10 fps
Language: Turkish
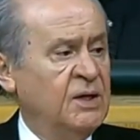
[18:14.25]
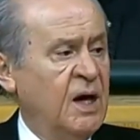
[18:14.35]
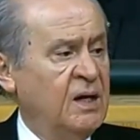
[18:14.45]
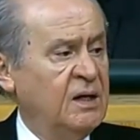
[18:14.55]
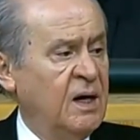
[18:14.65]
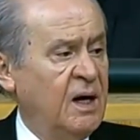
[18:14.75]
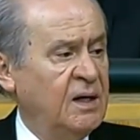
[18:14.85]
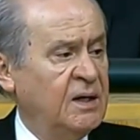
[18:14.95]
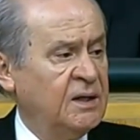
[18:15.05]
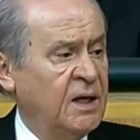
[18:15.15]
yangına
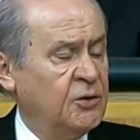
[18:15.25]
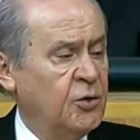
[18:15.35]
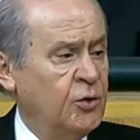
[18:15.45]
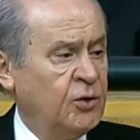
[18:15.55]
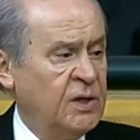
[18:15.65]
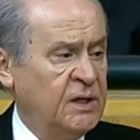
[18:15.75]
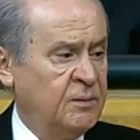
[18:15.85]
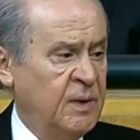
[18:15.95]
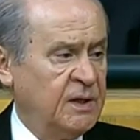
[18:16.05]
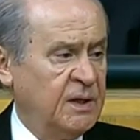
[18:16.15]
adeta körükle
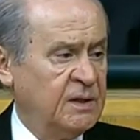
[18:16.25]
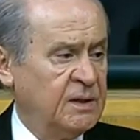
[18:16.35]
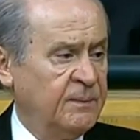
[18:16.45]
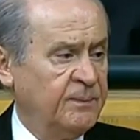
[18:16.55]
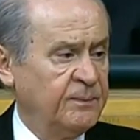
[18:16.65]
gitmektedir.